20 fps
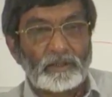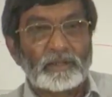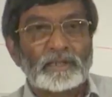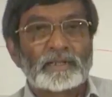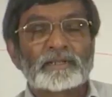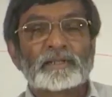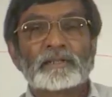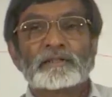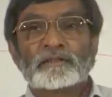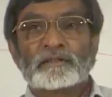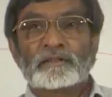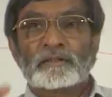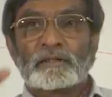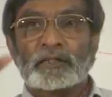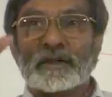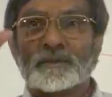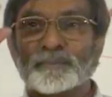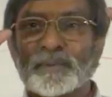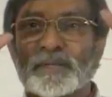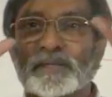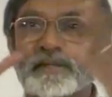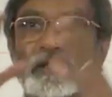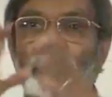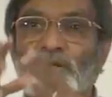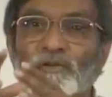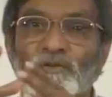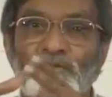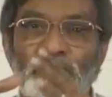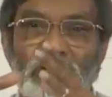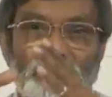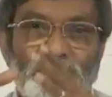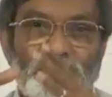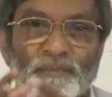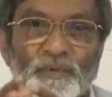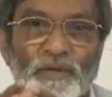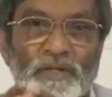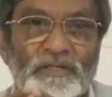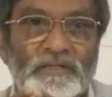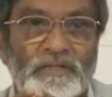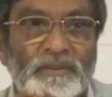Non, qu'est-ce que les païens n'ont
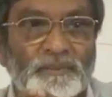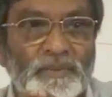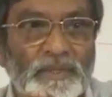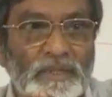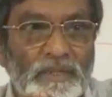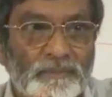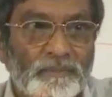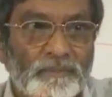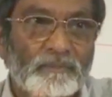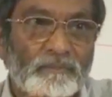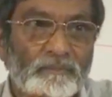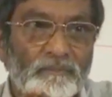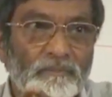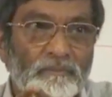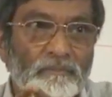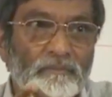jamais pu accepter